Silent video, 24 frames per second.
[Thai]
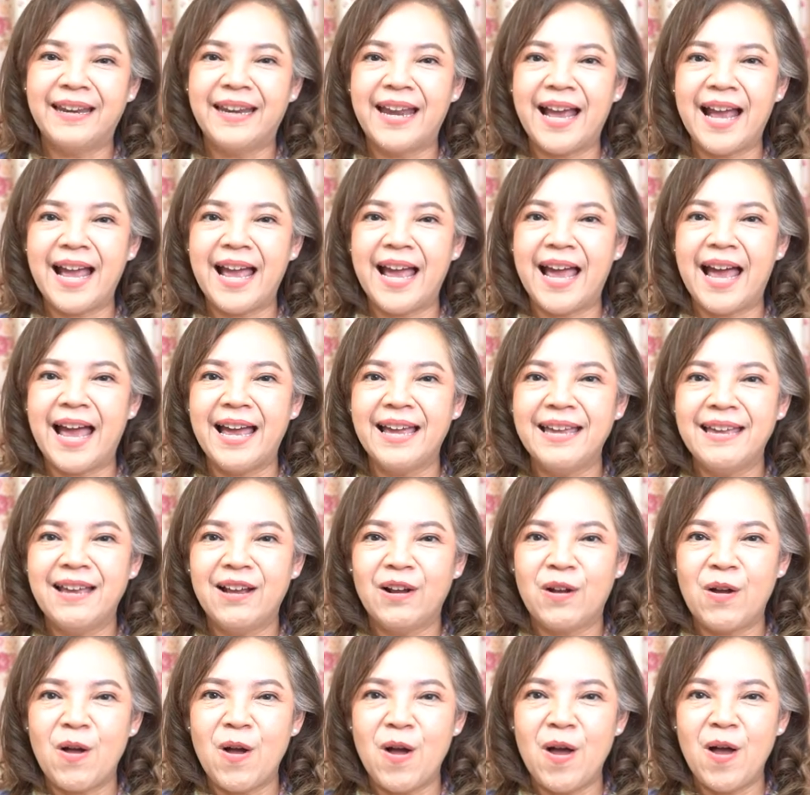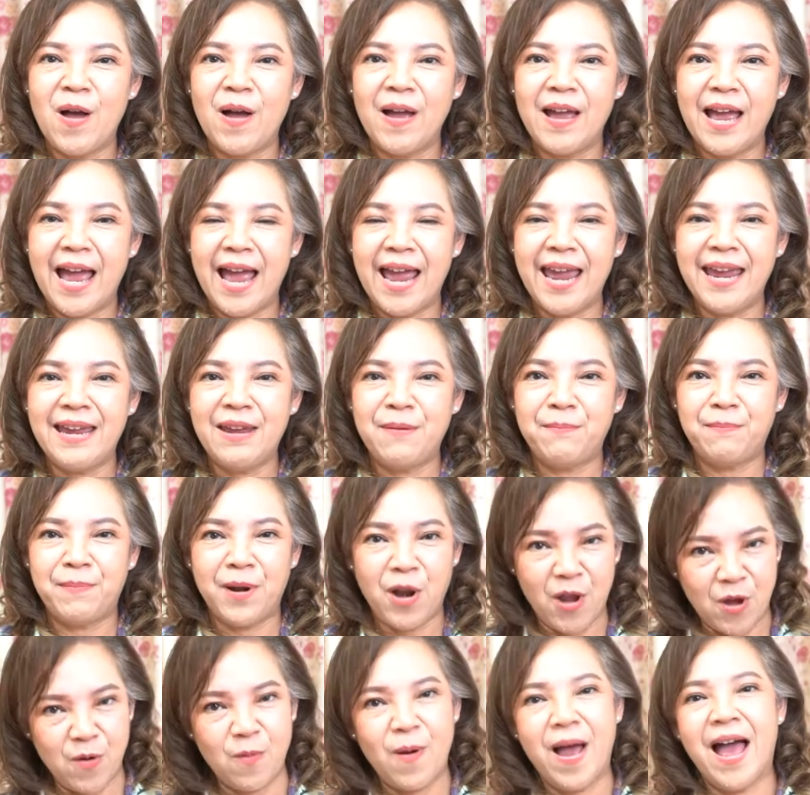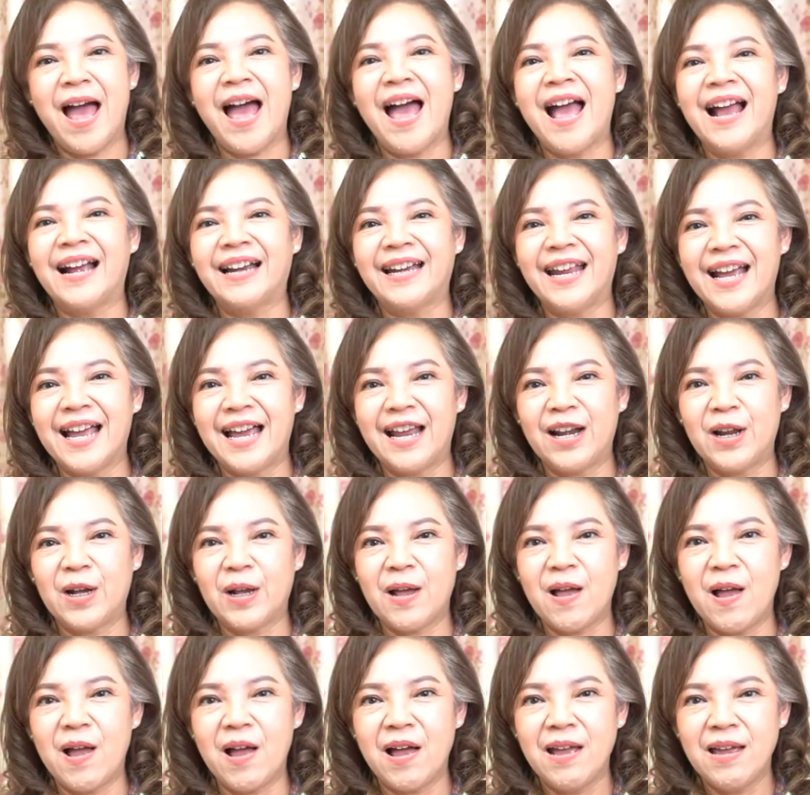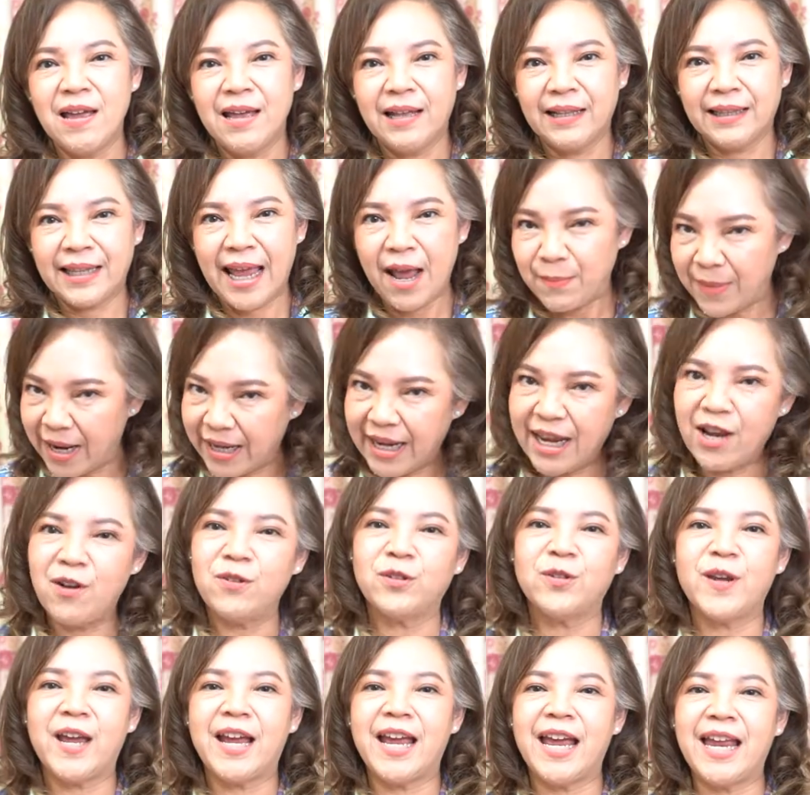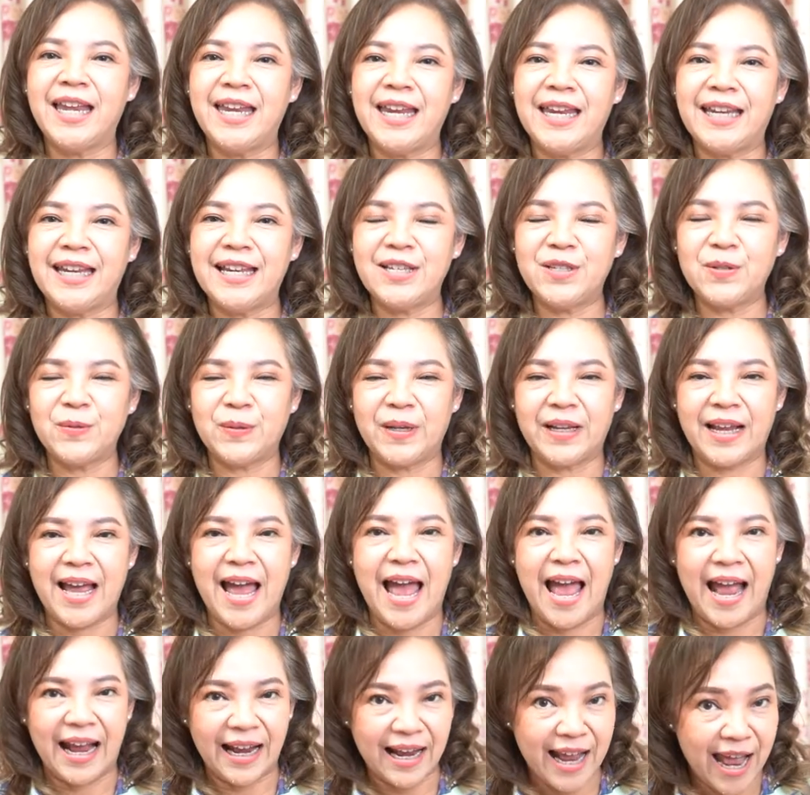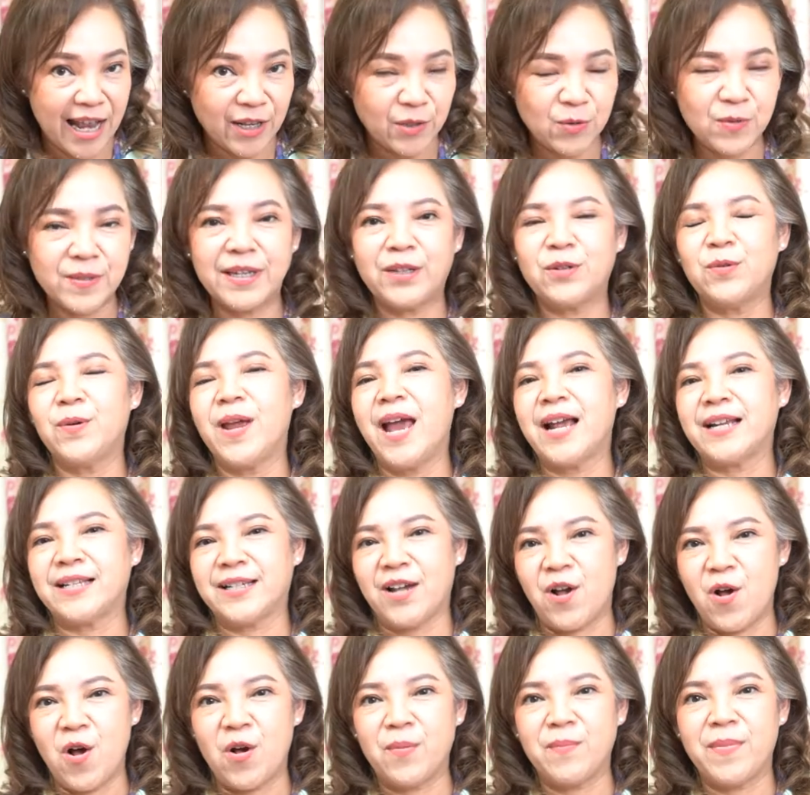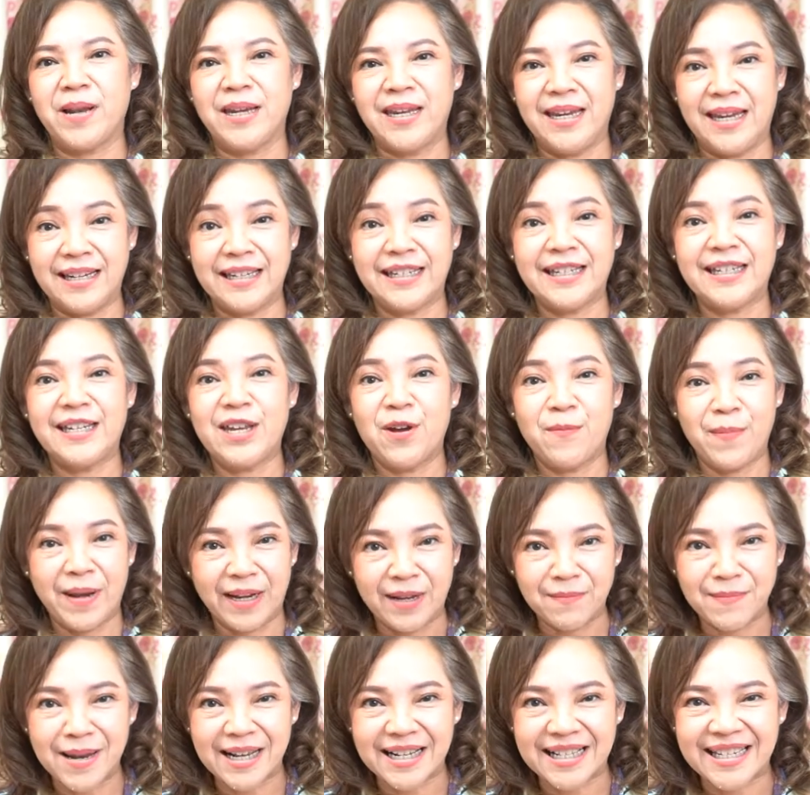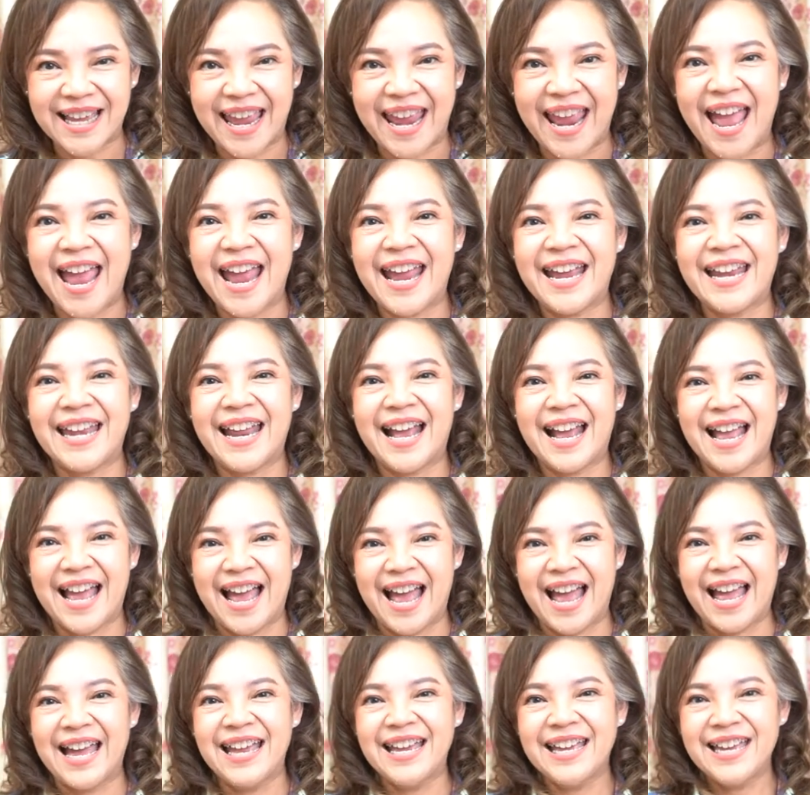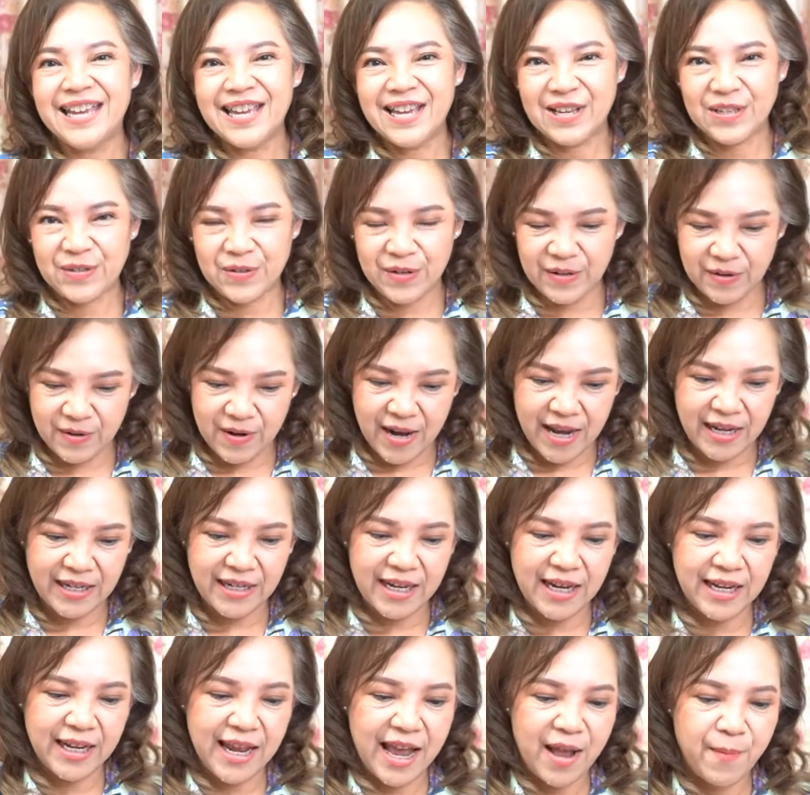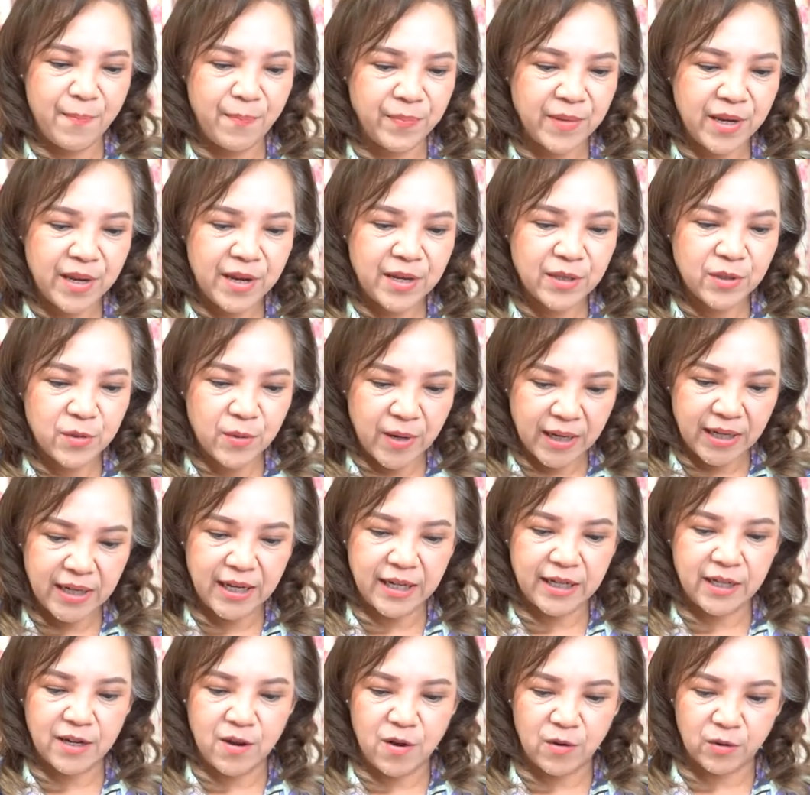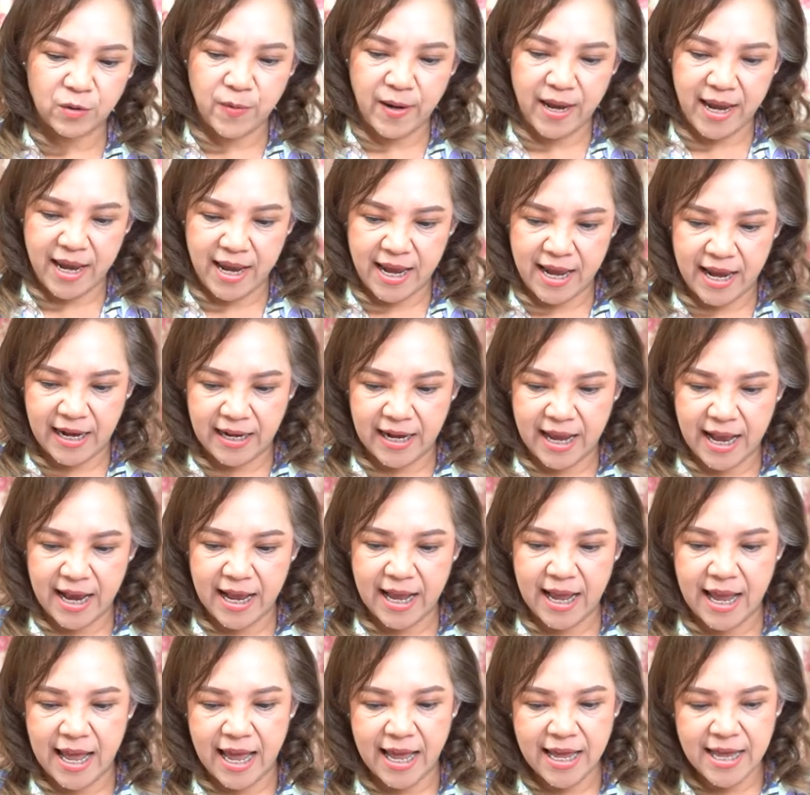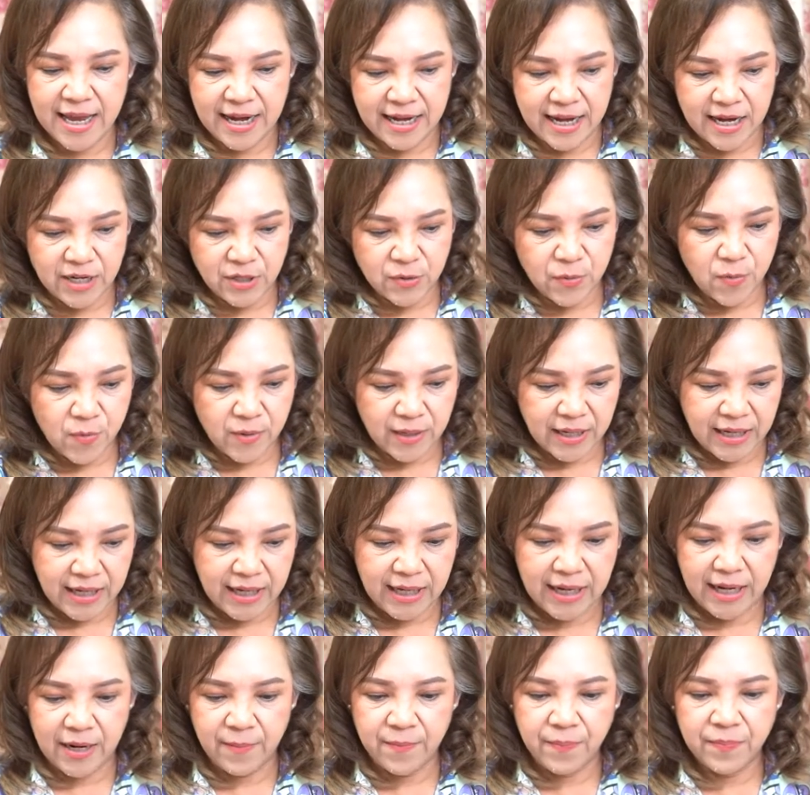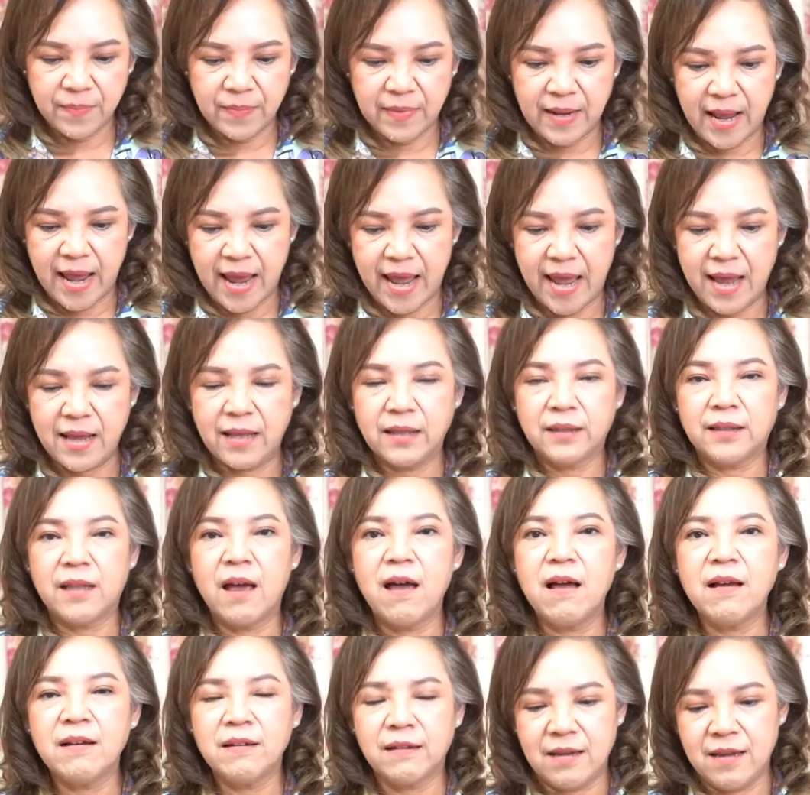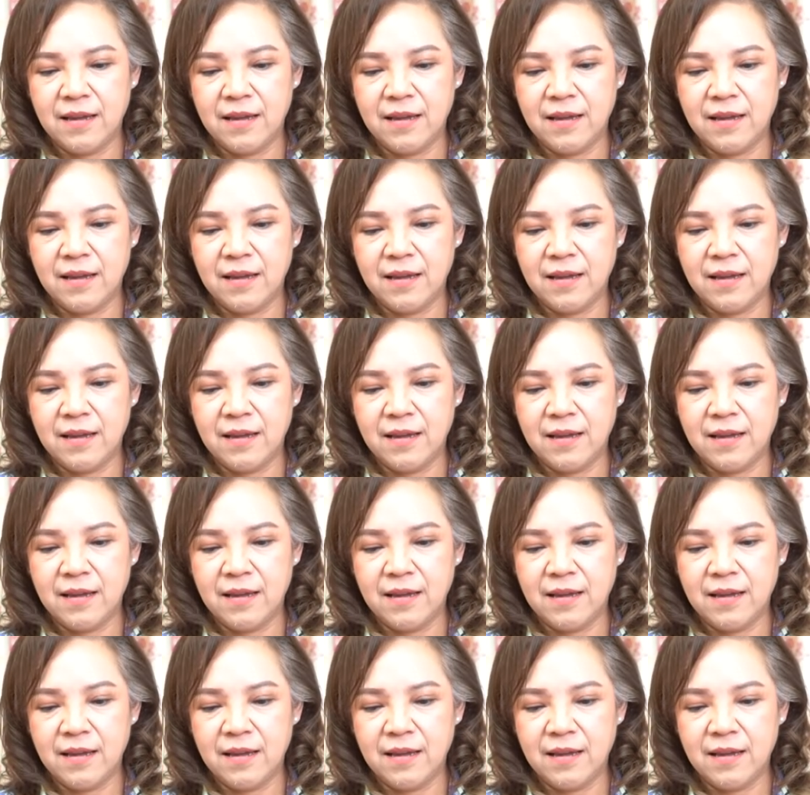นะคะก็ให้ปล่อยวางนะคะแล้วก็ทำหน้าที่ของตัวเองให้ดีที่สุดค่ะงานทุกสิ่งทุกอย่างจะออกมาดีเลยทีเดียวเป็นกำลังใจให้นะคะส่วนใครที่ทำธุรกิจของตัวเองนะคะในช่วงนี้นะต้อง